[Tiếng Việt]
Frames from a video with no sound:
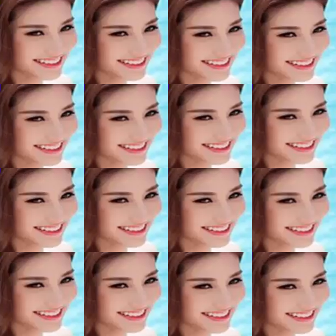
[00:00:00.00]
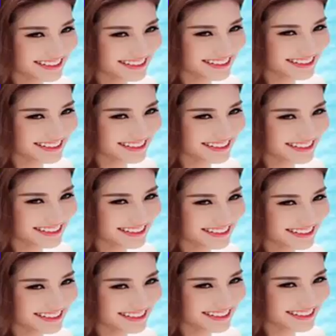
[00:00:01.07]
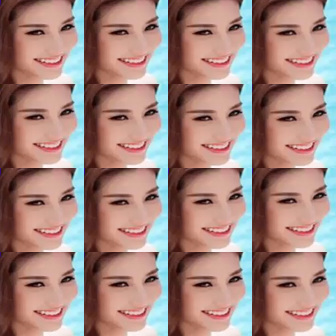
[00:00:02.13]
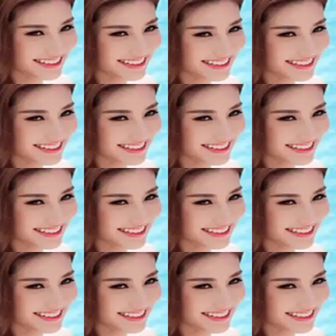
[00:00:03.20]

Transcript: tinh tấn dũng mãnh, giữ gìn thân khẩu ý,